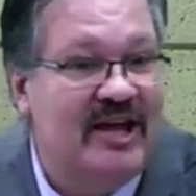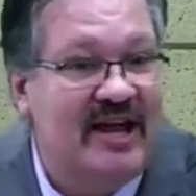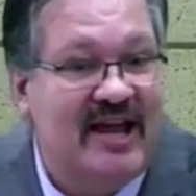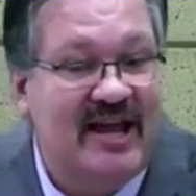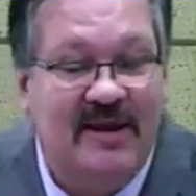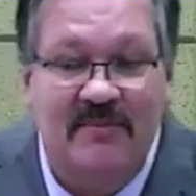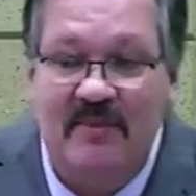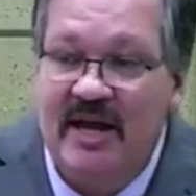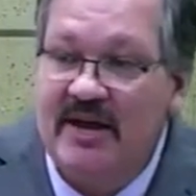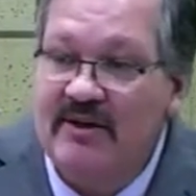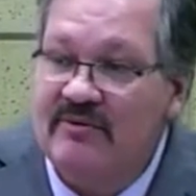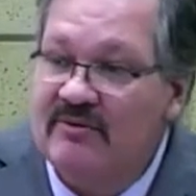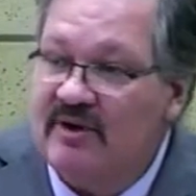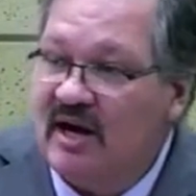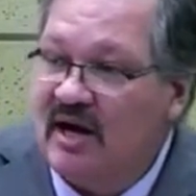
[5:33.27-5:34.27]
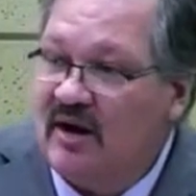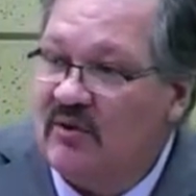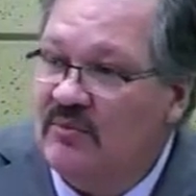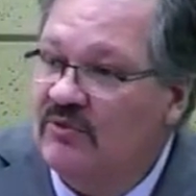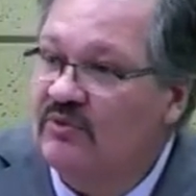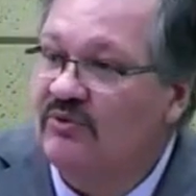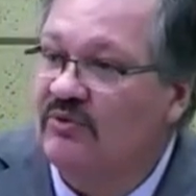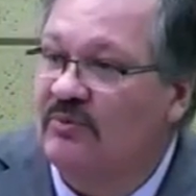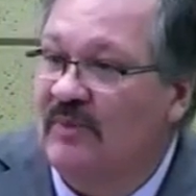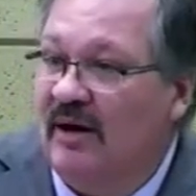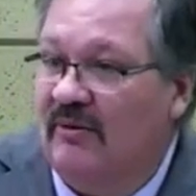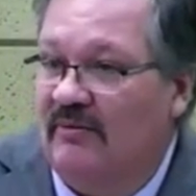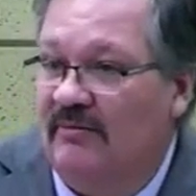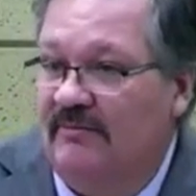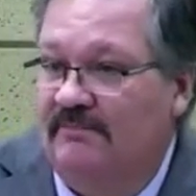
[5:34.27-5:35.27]
em meio ao mundo
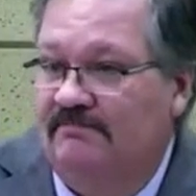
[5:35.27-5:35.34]
mal.